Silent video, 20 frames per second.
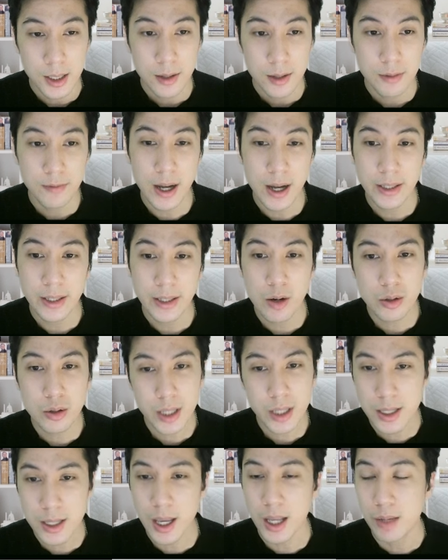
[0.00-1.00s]
và nếu
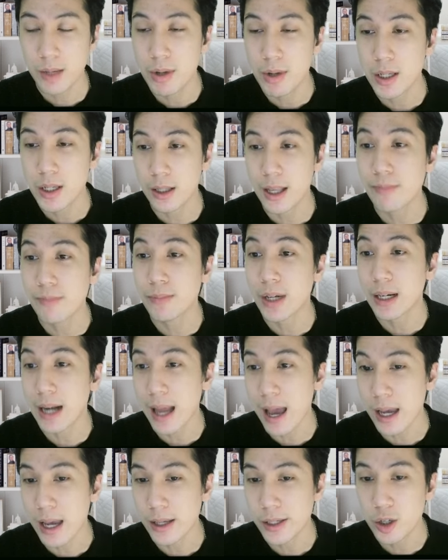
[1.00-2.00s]
có xác nhận thì mình sẽ tham gia
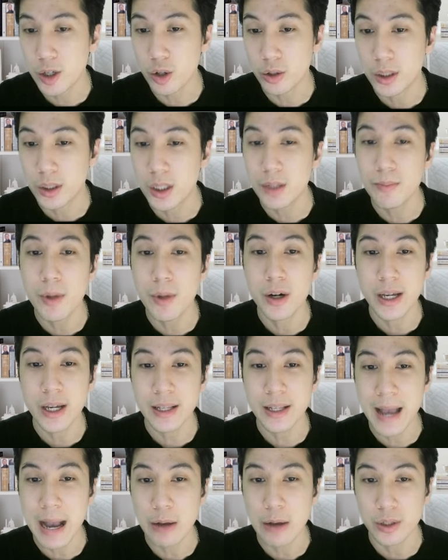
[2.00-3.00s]
lại, chứ còn cứ
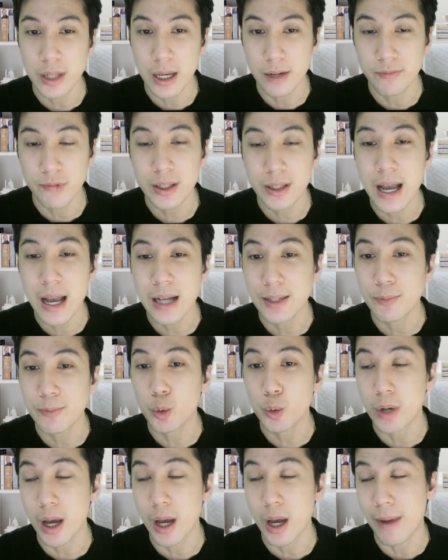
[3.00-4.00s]
breakdown như này vẫn đang tiếp
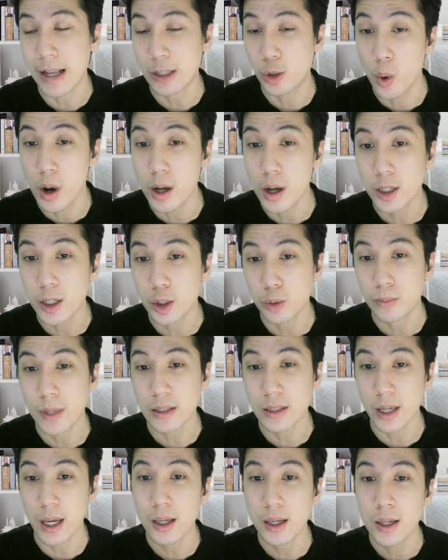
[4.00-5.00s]
tục đà bán xuống thì chúng ta
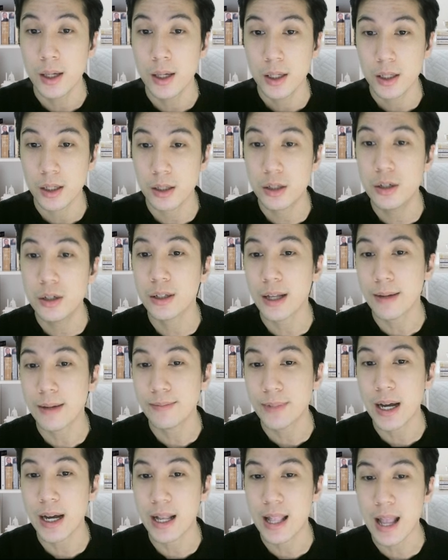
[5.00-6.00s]
sẽ chưa tham
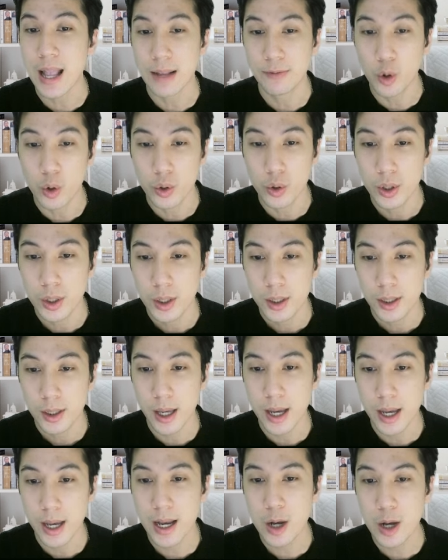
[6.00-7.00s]
gia ngắn hạn vội.
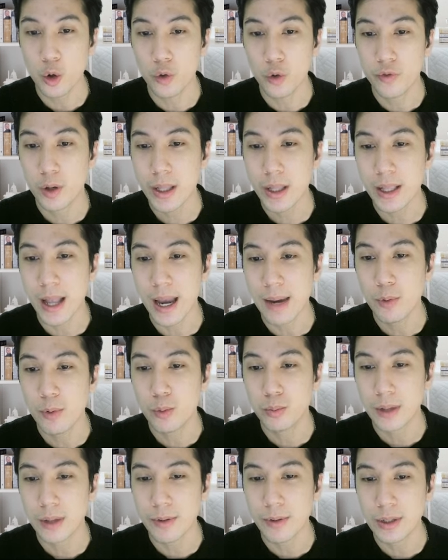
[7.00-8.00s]
Đấy, các cổ phiếu bắt đáy
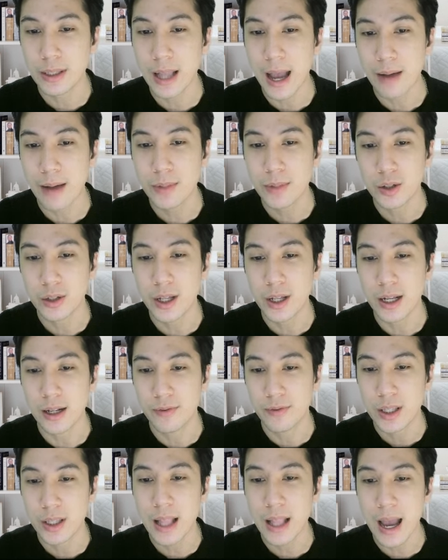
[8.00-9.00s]
mùng 5 tháng 8 thì có thể là
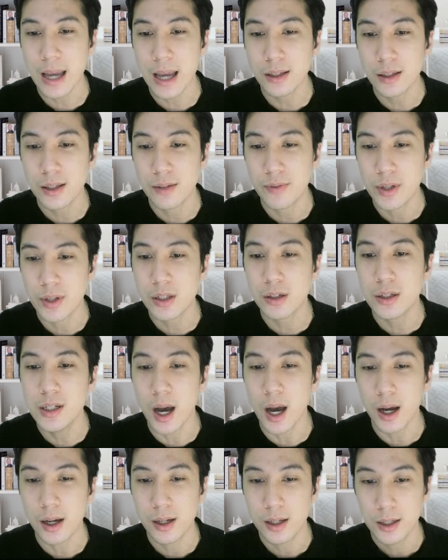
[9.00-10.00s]
vẫn lãi thì vẫn giữ
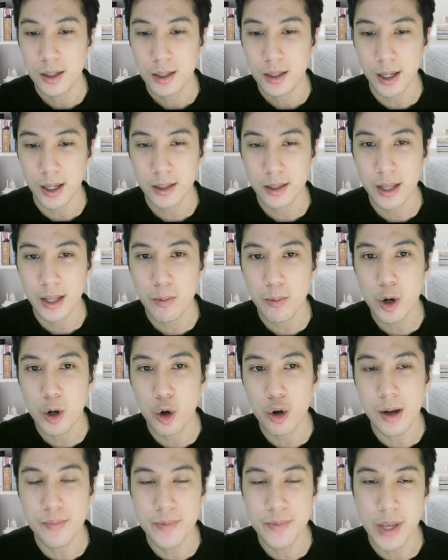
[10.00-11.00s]
được. Đấy, nếu mà
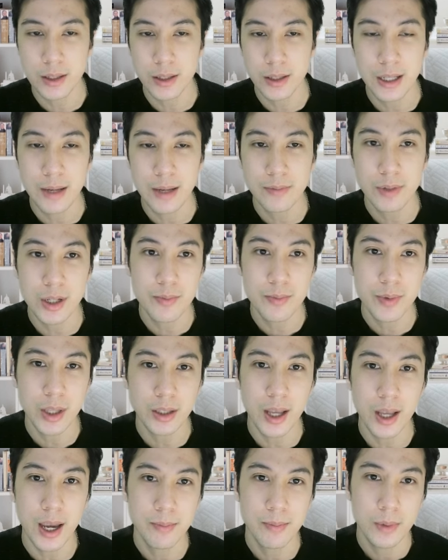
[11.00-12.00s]
có cập nhật thì em sẽ cập nhật thêm.